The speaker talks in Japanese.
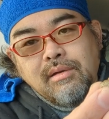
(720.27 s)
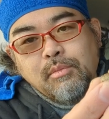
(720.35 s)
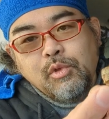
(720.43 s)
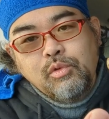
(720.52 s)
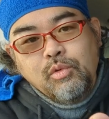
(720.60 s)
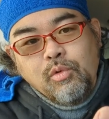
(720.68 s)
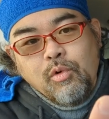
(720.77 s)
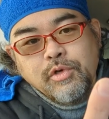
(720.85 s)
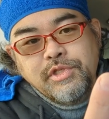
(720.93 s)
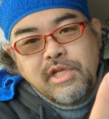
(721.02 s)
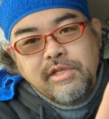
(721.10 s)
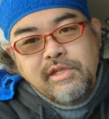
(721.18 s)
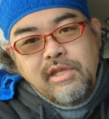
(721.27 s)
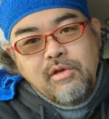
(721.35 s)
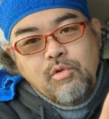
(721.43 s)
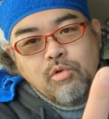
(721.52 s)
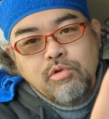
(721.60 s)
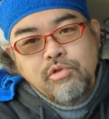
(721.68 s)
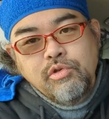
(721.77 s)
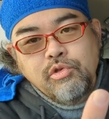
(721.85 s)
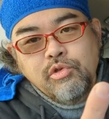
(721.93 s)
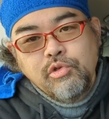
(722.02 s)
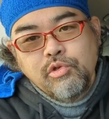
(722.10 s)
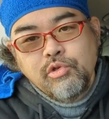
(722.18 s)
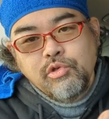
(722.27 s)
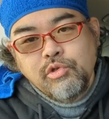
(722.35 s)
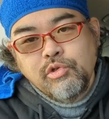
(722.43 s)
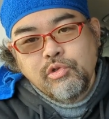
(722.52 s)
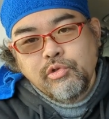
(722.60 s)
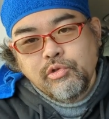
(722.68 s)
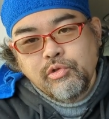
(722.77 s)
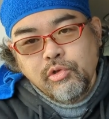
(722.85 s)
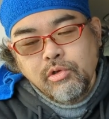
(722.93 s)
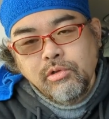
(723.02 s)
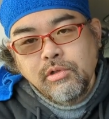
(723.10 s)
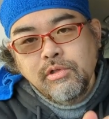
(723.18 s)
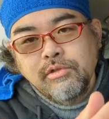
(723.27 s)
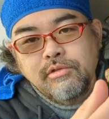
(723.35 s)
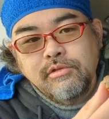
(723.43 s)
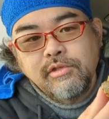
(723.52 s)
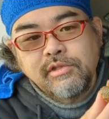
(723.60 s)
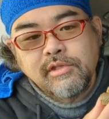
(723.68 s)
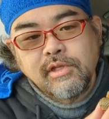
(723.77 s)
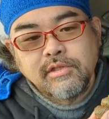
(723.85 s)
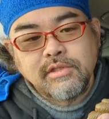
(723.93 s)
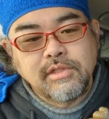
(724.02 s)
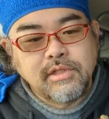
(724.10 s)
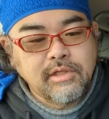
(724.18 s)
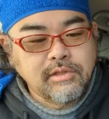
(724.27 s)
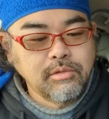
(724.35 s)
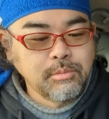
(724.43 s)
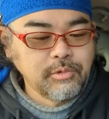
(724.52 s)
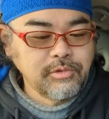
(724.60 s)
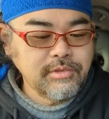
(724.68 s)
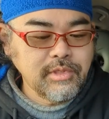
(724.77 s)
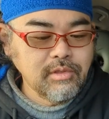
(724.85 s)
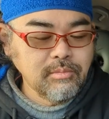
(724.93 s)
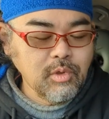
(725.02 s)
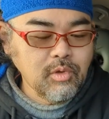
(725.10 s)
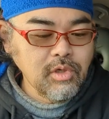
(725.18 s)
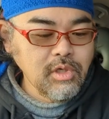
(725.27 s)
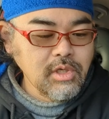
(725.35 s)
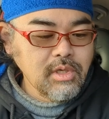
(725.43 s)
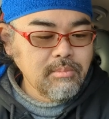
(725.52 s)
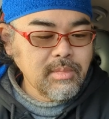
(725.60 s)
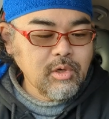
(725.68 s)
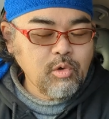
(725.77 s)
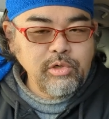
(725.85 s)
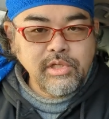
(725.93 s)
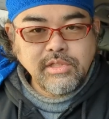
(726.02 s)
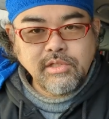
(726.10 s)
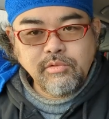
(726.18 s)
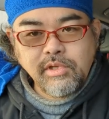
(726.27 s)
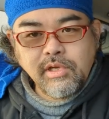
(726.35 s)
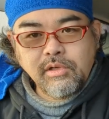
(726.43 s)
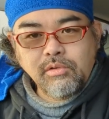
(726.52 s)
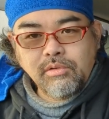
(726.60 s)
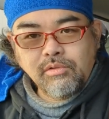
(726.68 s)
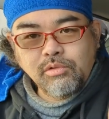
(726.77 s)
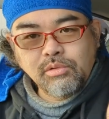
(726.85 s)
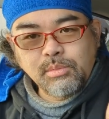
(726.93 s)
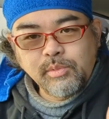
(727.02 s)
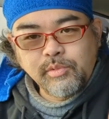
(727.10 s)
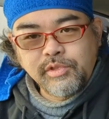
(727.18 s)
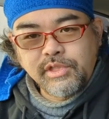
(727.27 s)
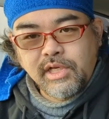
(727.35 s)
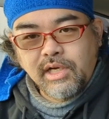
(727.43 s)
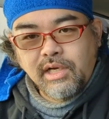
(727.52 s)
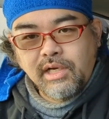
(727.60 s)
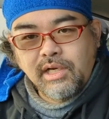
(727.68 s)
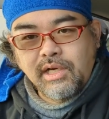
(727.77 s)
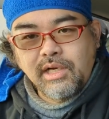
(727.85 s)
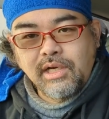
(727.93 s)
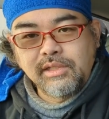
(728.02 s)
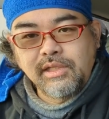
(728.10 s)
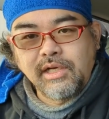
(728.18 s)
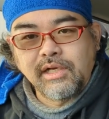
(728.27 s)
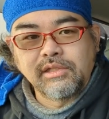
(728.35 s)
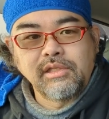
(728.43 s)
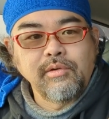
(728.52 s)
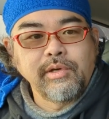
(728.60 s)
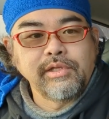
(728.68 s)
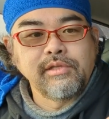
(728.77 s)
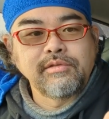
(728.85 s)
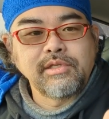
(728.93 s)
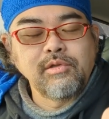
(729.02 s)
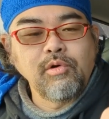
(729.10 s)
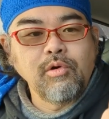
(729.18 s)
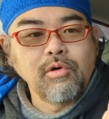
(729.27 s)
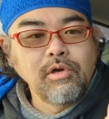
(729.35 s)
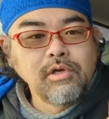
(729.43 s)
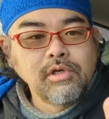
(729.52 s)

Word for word: もっとこう下にね、こうぐるぐるぐるぐるぐると続いてたんじゃないかと思うんですけども、まあ、放り出した時はこの部分しかなかったわけですけど、